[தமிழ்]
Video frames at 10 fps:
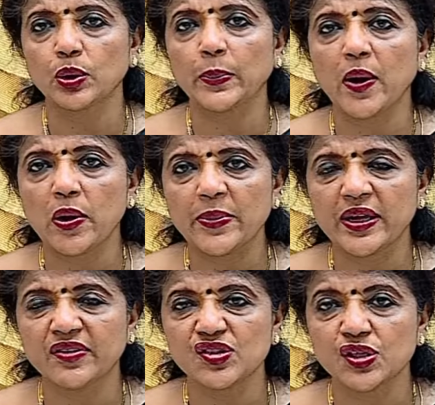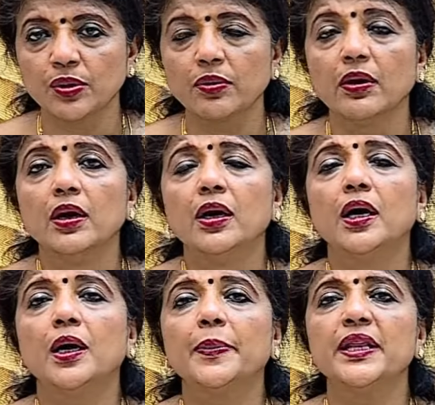ஒரு பாவமான விஷயம்
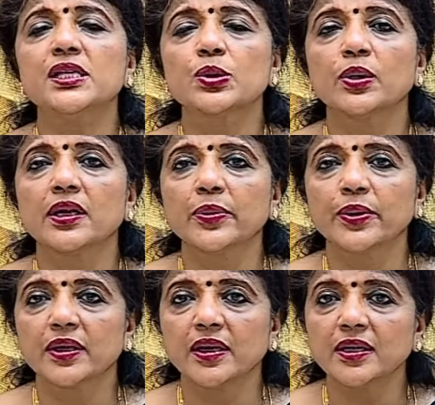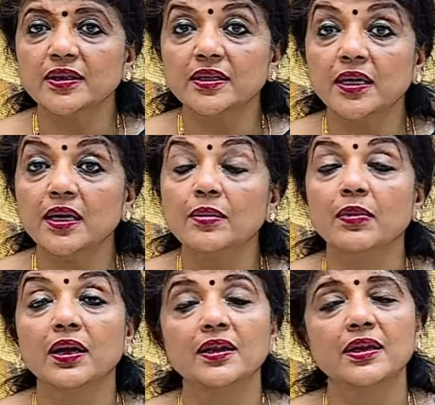அப்படின்னு சொல்கிற ஒரு கருத்துக்களில்
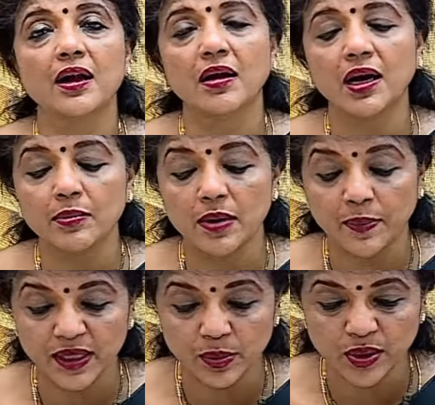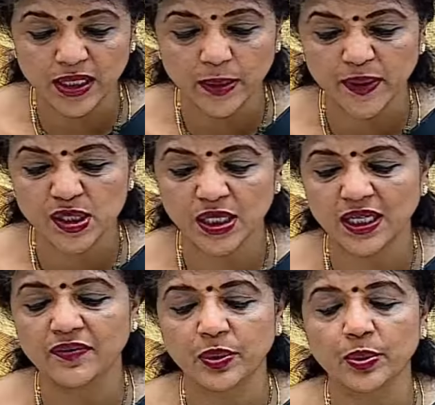மனதில் ஆழமாக பதியும் தான் இந்த
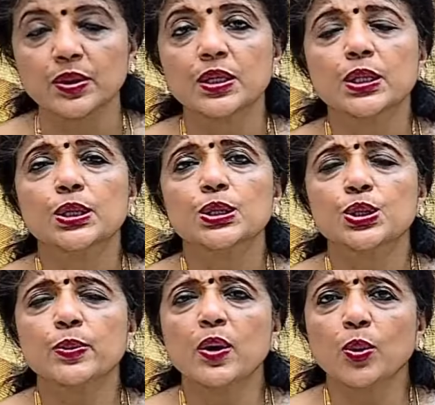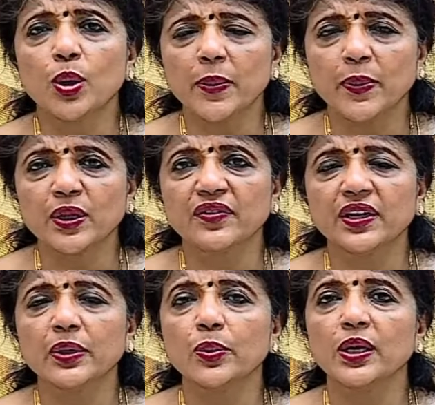பிரச்சனைகள் வரும் சுபா உங்களை பொறுத்த
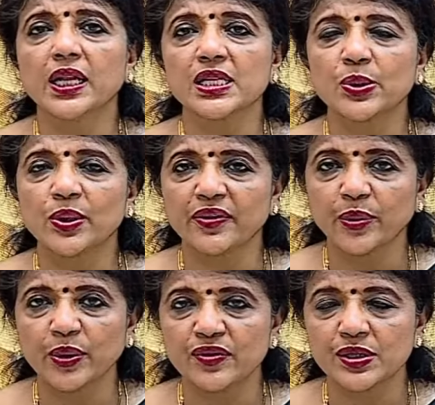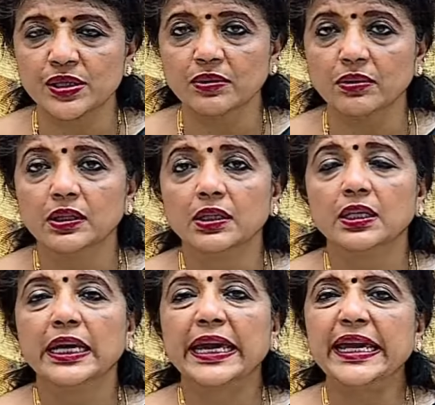வரைக்கும் உங்களுக்கு நான் சொல்கிற ஒரு விஷயம்
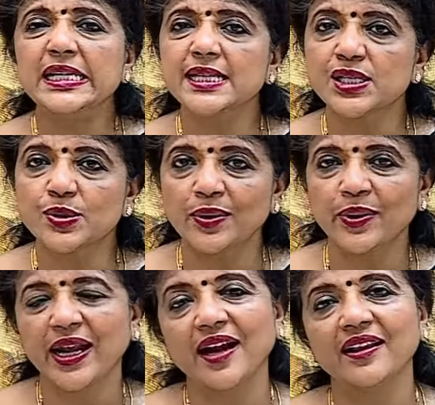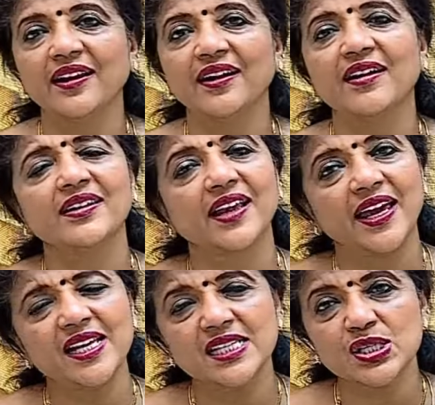ஏ செக்ஷுவல்னு ஒரு கேட்டகரி இருக்காங்க இந்த
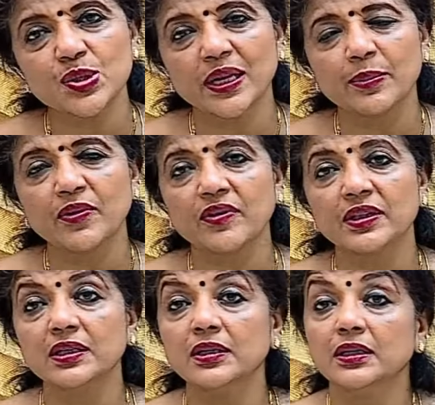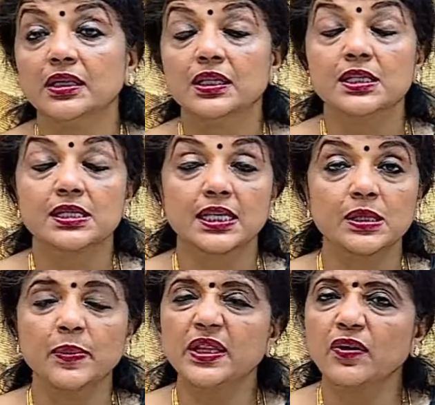ஏ செக்ஷுவல் என்பவங்க வந்து
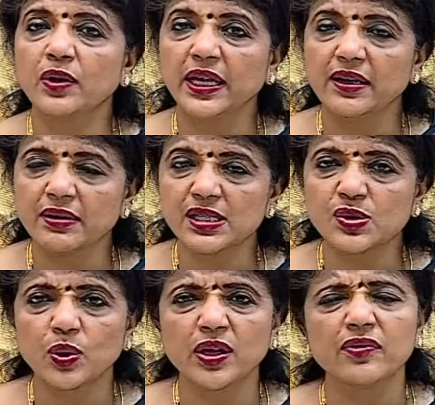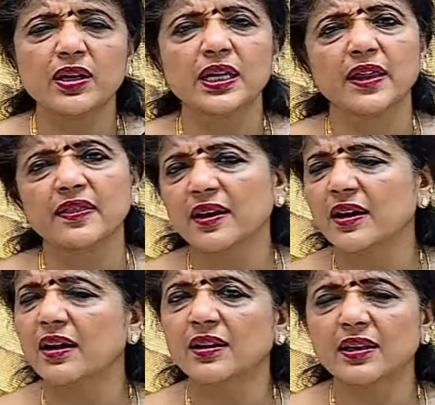செக்ஸை பற்றி அவங்களுக்கு இன்ட்ரெஸ்ட் உணர்வுகள் எந்த
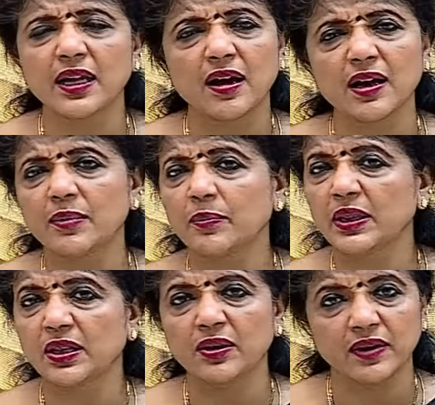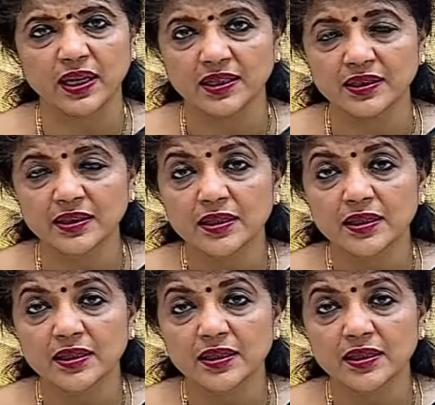காலத்துலையும் யாருக்கு பார்த்தாலும் வராது